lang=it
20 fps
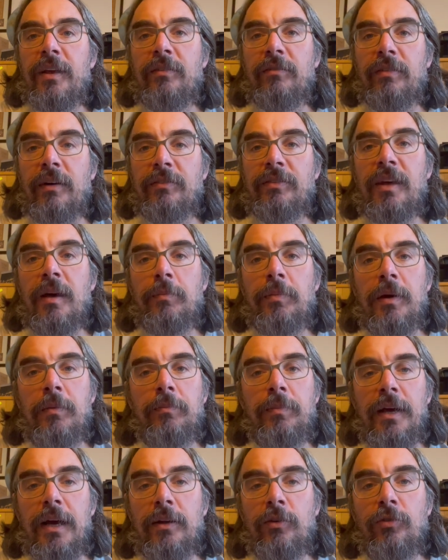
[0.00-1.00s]
va via
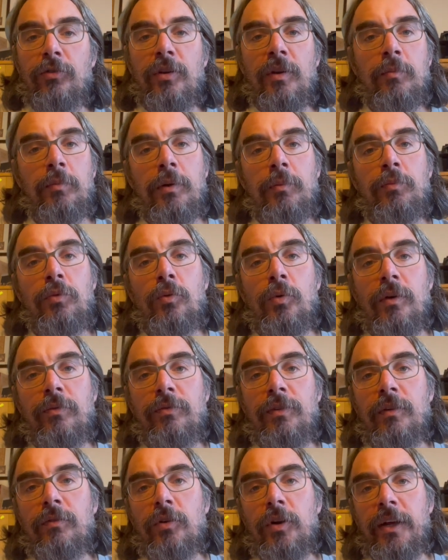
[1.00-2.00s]
pian piano sempre più
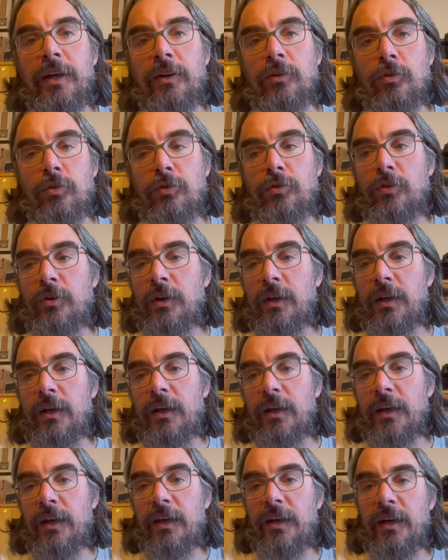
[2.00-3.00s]
affievolendosi
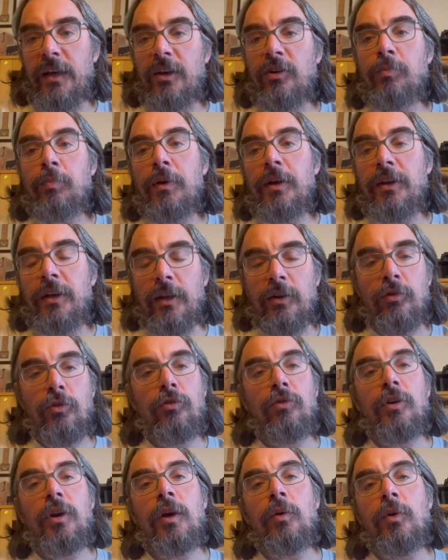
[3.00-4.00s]
e, e
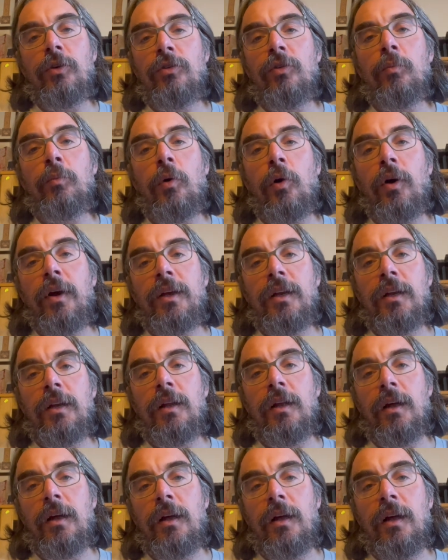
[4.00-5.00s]
spegnendosi e questo è un po'
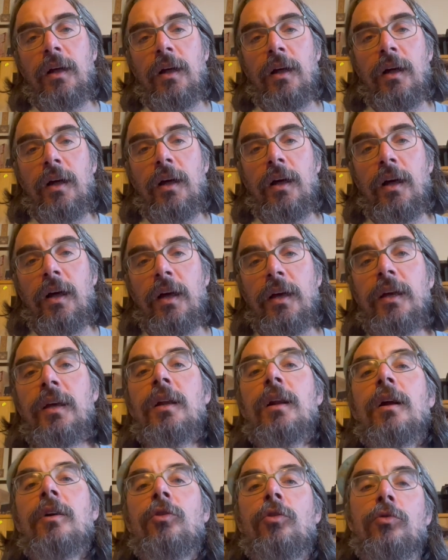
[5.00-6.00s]
il, eh,
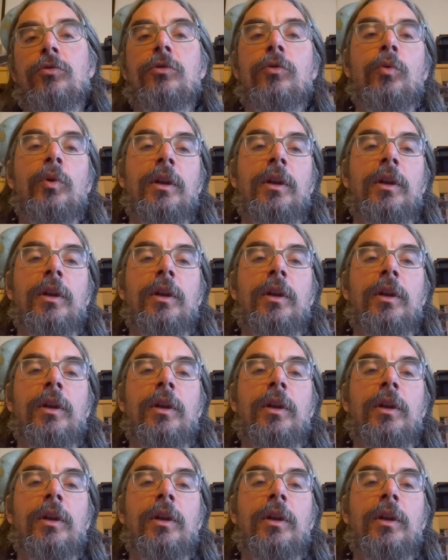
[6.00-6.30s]
il racconto.